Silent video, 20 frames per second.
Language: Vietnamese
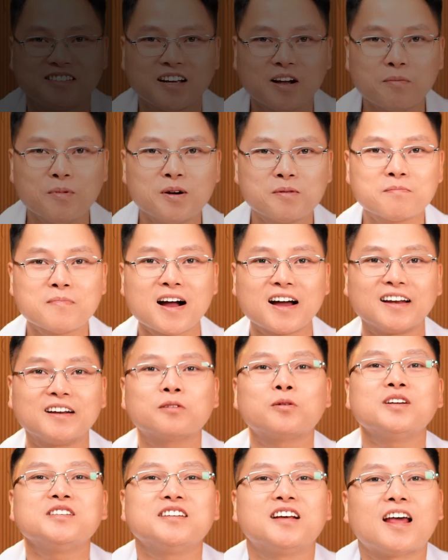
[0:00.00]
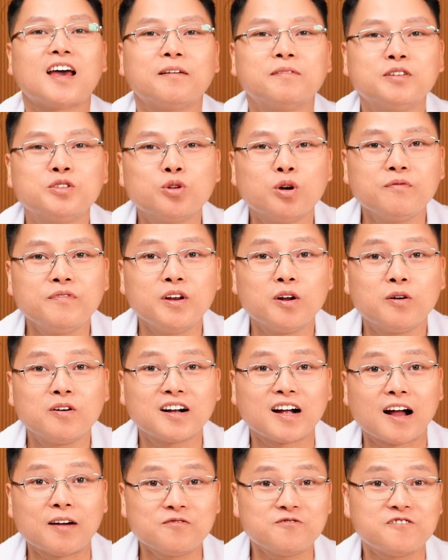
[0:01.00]
Chào mừng bạn đã quay trở lại với chuỗi video
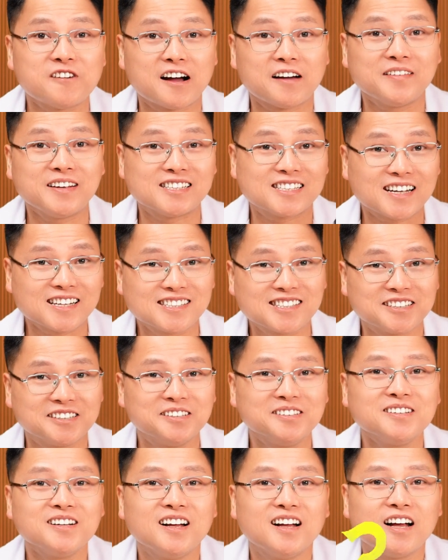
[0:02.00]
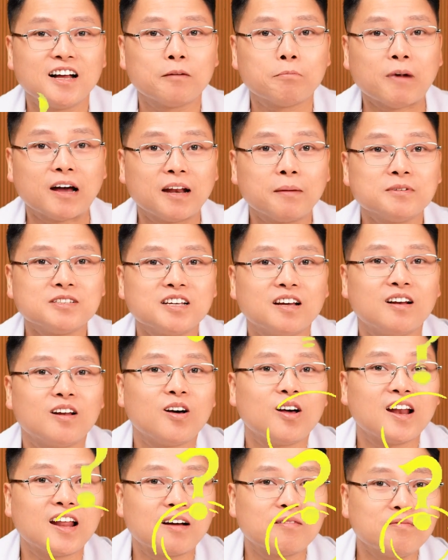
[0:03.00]
khám phá về răng sứ. Bạn đã bao giờ
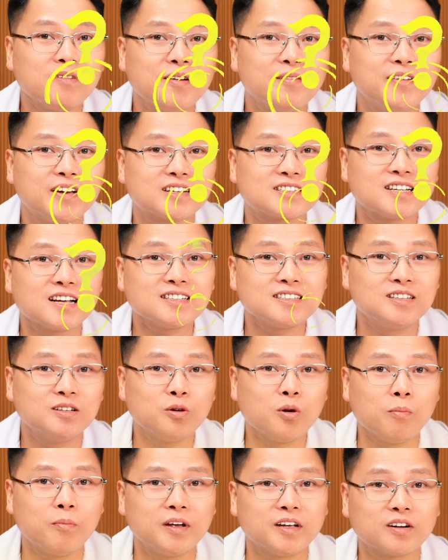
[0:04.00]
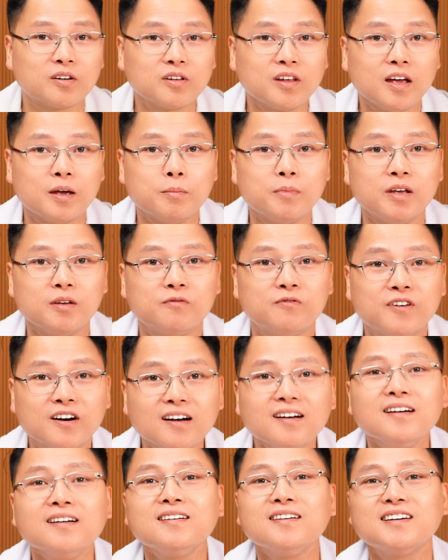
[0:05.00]
lo lắng về việc răng sứ của mình có thể bị
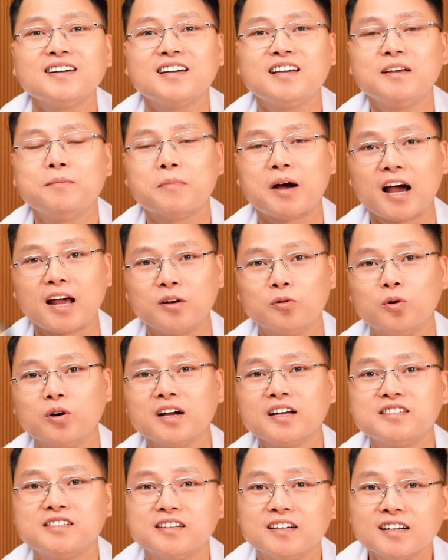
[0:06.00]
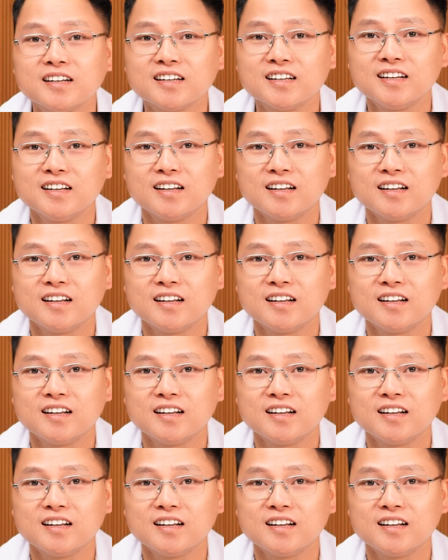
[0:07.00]
vỡ khi mà ăn uống hay chưa?